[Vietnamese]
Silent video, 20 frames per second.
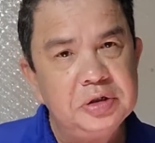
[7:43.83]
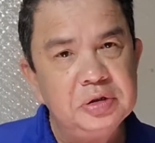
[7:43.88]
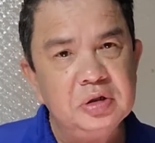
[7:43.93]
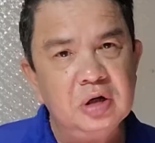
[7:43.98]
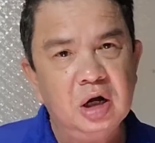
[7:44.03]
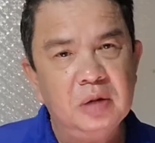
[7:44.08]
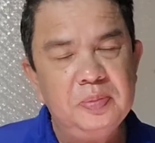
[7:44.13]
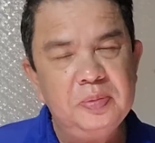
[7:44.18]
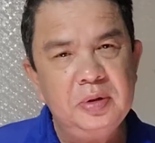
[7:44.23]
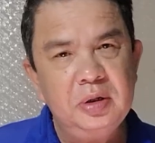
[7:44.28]
về
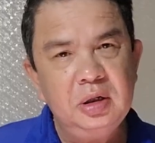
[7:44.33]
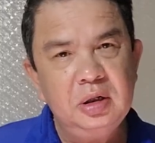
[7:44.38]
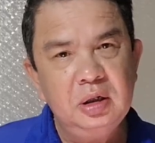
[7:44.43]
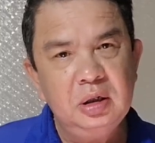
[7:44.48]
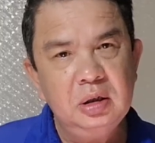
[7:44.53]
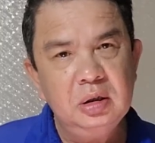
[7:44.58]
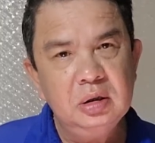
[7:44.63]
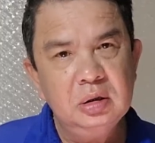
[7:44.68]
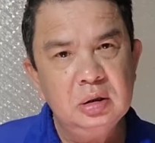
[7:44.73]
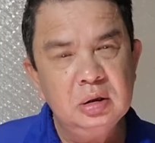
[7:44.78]
trường hợp
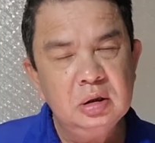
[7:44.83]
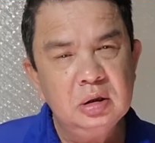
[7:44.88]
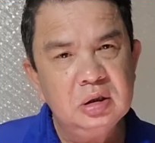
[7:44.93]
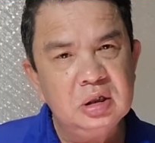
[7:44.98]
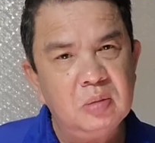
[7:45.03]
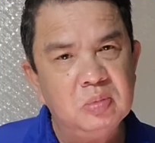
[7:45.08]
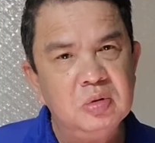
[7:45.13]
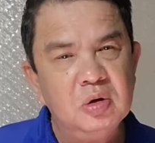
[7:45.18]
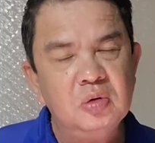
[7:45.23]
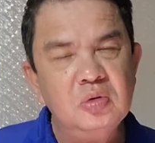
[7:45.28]
ờ,
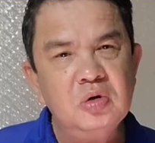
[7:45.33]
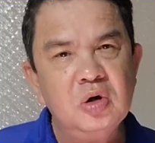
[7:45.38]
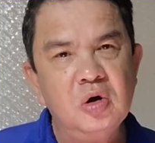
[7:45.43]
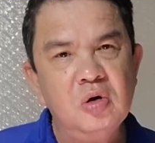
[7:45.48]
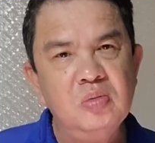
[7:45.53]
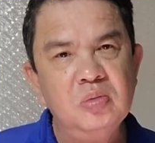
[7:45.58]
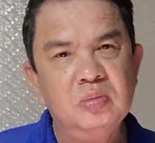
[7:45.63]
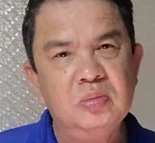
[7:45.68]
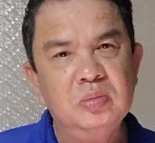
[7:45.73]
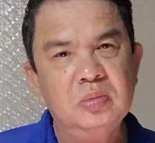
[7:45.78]
nồng độ
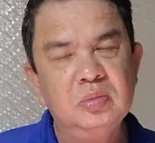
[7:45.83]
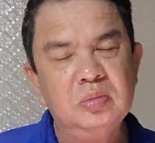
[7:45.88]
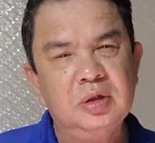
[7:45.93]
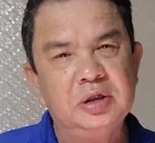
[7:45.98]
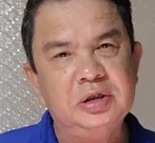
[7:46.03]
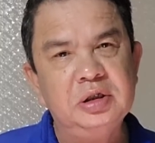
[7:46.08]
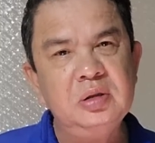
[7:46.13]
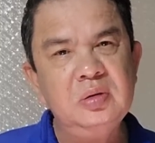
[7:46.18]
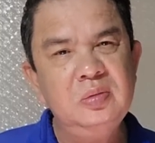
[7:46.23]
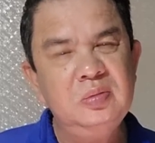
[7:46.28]
cồn
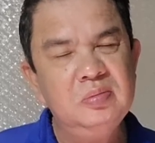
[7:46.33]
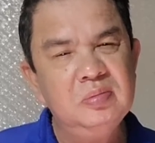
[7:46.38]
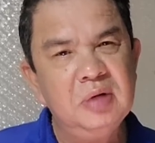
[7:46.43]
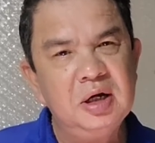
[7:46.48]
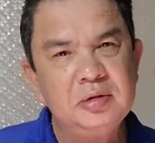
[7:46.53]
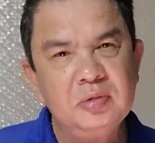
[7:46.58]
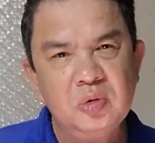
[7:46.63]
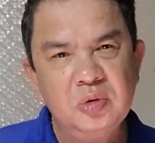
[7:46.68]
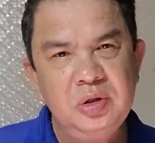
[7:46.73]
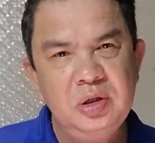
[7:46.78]
và chất
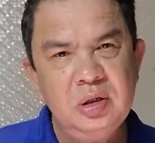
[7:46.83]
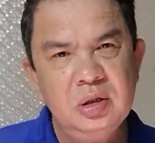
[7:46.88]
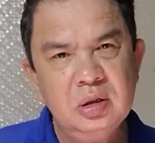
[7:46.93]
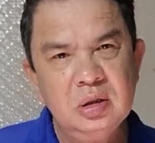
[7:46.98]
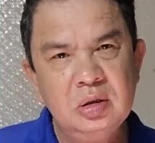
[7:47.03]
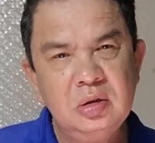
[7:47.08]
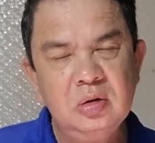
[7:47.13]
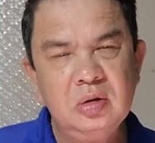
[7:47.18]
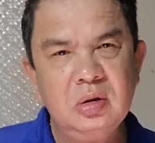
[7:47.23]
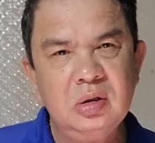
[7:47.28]
ma
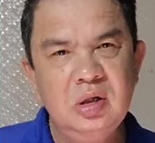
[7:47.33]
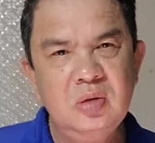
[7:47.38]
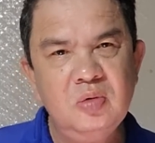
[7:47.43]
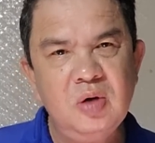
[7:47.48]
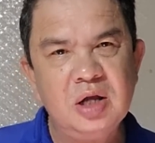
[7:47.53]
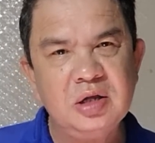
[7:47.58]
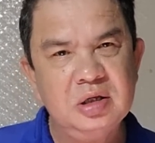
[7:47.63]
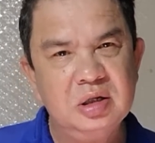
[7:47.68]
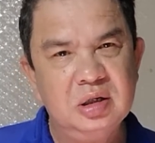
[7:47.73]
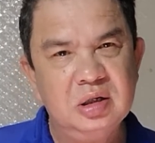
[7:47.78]
túy nó có
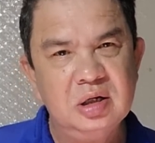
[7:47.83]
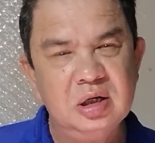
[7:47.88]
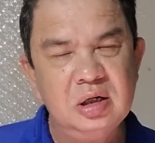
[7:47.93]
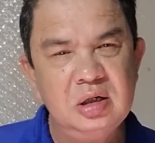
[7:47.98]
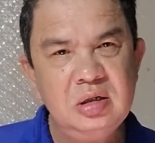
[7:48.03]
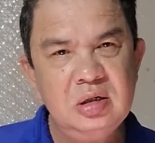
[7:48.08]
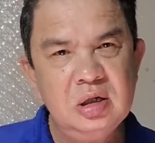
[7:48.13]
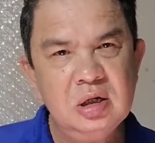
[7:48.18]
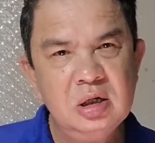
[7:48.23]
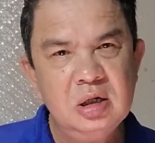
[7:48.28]
liên quan gì
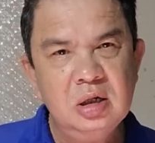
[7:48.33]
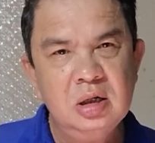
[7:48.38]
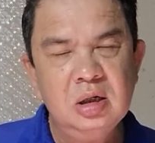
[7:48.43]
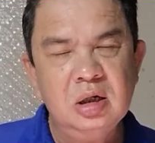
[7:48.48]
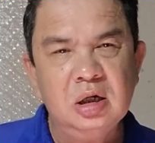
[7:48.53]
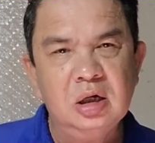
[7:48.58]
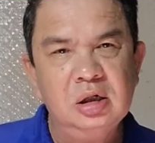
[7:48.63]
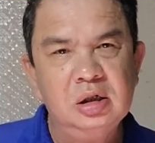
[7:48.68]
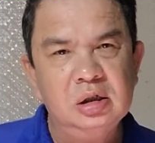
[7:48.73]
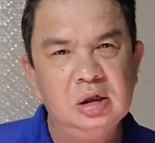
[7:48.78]
đến
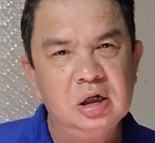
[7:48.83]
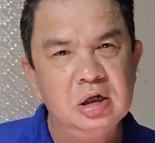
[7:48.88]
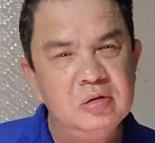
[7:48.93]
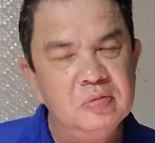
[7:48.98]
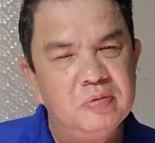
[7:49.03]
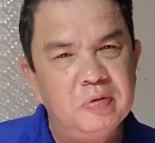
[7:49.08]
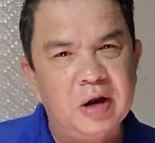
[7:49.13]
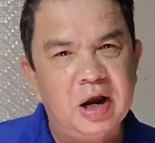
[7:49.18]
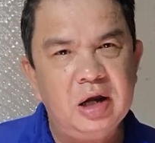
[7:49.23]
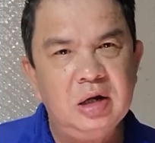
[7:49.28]
ờ,
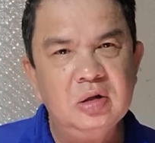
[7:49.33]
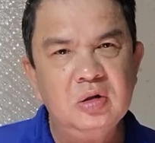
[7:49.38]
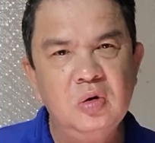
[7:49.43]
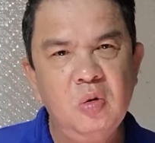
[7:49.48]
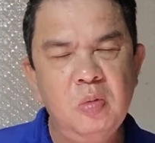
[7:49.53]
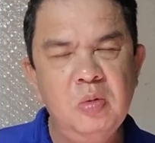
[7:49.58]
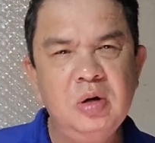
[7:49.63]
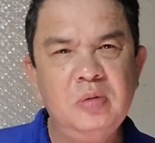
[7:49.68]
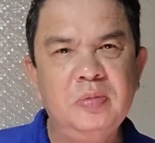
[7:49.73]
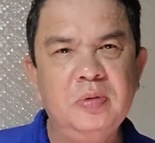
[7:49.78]
hình phạt
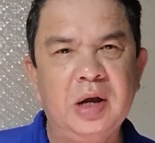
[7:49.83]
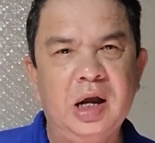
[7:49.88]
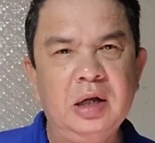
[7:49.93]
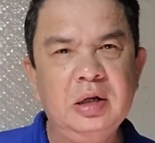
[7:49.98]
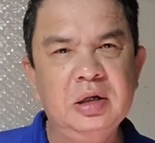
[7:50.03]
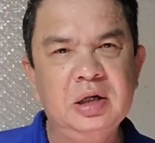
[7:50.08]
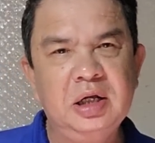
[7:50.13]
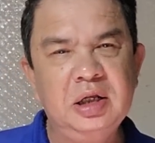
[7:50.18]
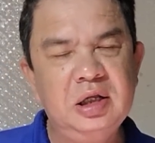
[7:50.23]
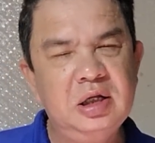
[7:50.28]
khung hình
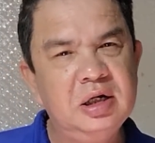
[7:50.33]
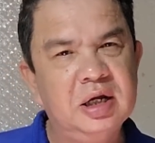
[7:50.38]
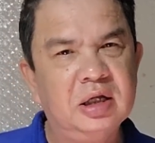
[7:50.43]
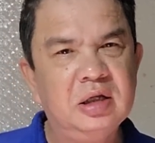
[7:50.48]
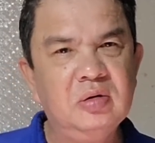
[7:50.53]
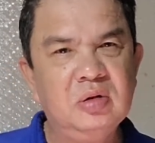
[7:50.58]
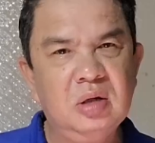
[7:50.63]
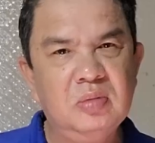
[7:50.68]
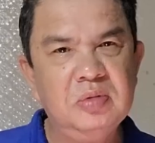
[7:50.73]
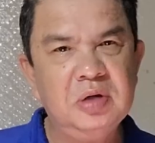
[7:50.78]
phạt gây tai
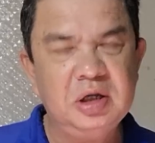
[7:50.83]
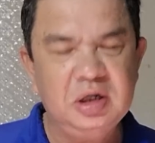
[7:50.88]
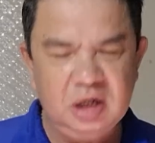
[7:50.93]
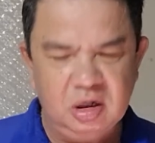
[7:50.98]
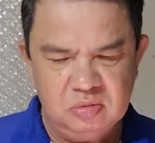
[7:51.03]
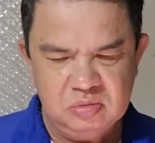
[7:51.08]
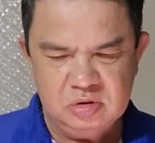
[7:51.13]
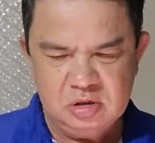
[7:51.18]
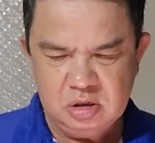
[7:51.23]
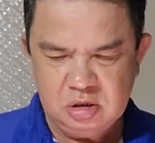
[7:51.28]
nạn giao thông
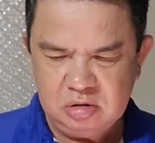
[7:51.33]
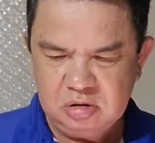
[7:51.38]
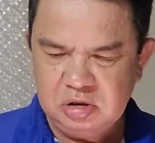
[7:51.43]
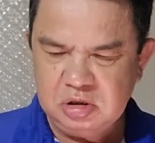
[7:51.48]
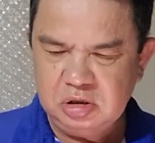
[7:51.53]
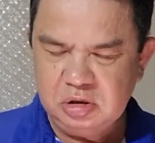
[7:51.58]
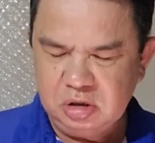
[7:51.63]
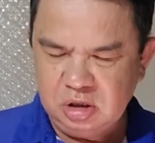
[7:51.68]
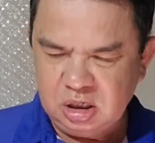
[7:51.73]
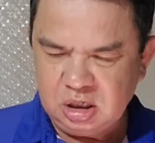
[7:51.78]
hay không
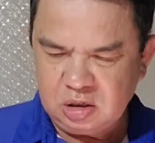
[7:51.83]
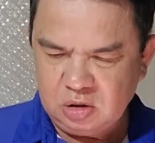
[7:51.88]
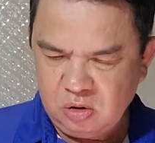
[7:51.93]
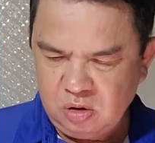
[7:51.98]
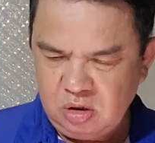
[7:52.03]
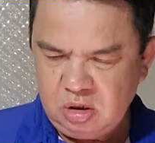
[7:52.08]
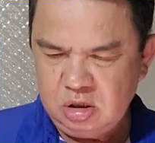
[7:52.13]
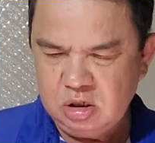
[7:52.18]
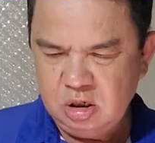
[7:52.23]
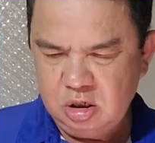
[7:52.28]
xin thưa là
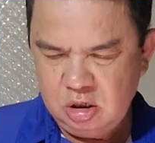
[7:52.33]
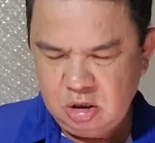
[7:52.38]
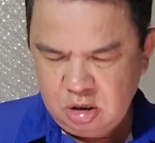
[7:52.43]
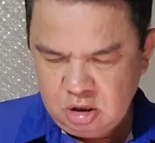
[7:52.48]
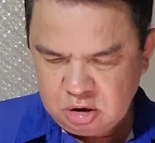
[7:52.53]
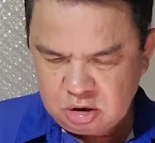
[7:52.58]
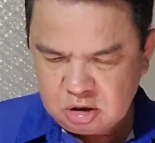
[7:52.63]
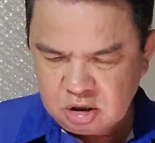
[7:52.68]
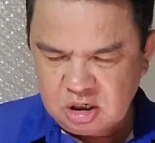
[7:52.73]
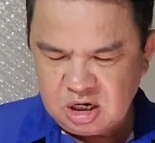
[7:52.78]
có
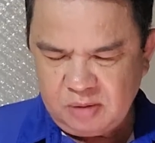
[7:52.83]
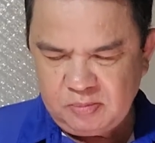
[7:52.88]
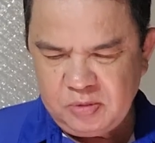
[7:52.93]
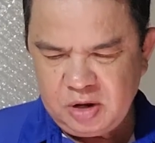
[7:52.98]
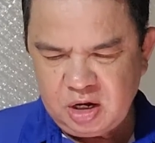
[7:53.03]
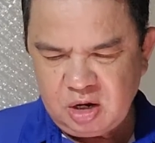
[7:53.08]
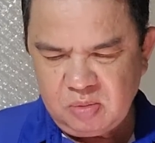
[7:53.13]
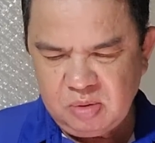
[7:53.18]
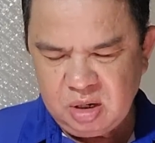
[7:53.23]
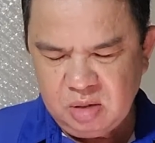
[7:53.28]
từ
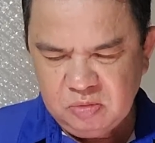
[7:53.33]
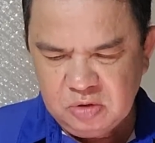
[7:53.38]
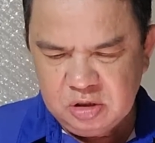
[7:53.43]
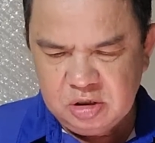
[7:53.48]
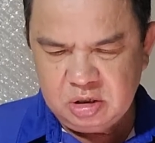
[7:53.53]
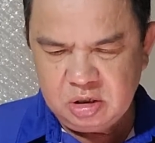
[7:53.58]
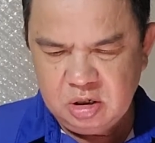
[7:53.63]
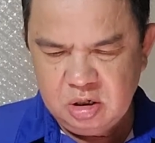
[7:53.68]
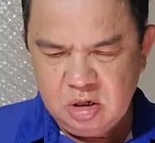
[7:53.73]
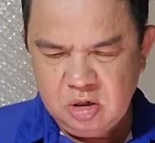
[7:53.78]
năm
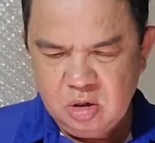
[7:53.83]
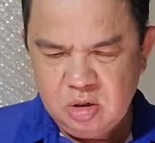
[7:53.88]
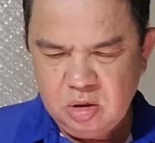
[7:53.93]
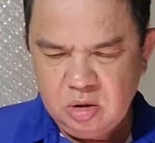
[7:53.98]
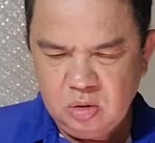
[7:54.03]
2020